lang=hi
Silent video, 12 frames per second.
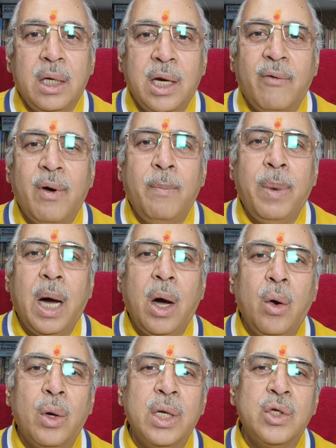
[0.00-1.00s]
नवम
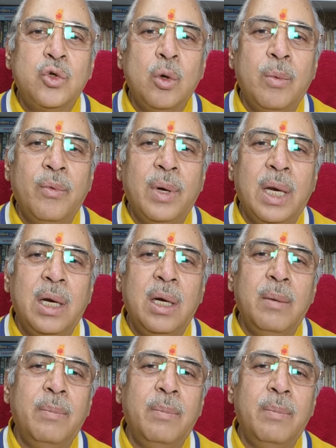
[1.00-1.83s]
भाव के शुभ फल